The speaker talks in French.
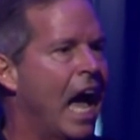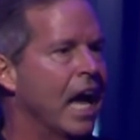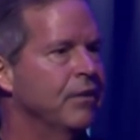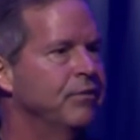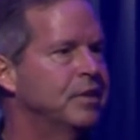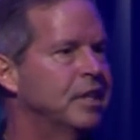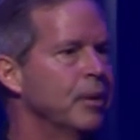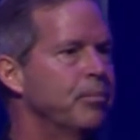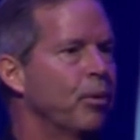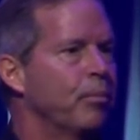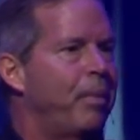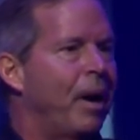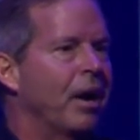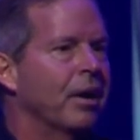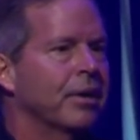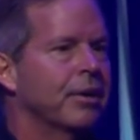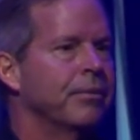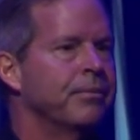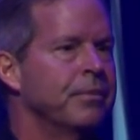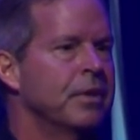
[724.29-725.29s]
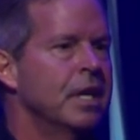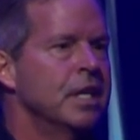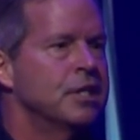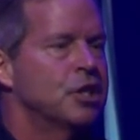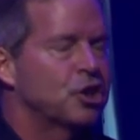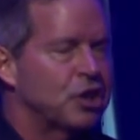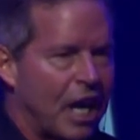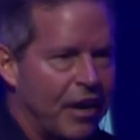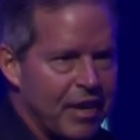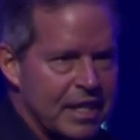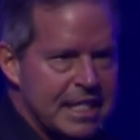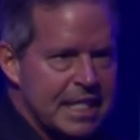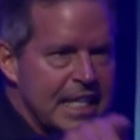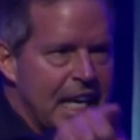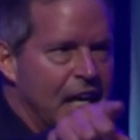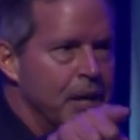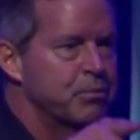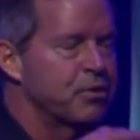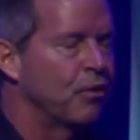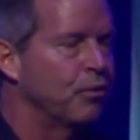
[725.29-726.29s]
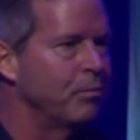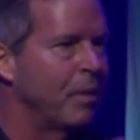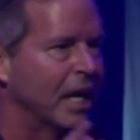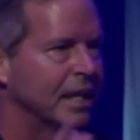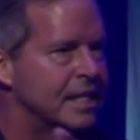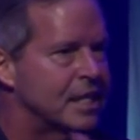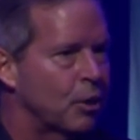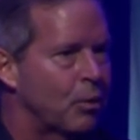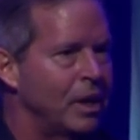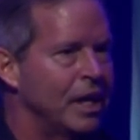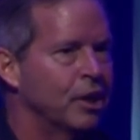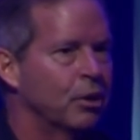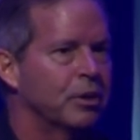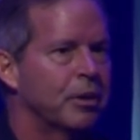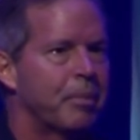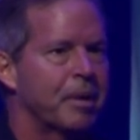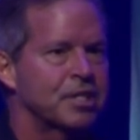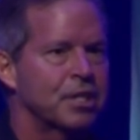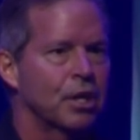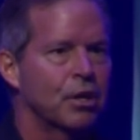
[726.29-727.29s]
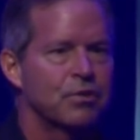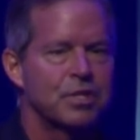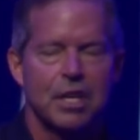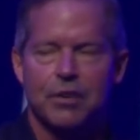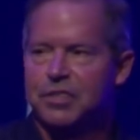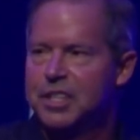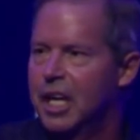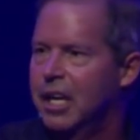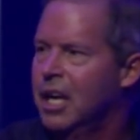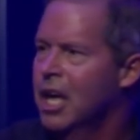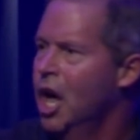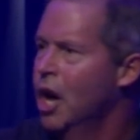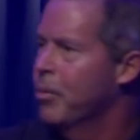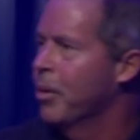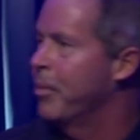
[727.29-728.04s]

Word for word: à inviter pour Pâques? Si je traverse les allées, je vais vous demander c'est quoi les noms de personnes que vous invitez.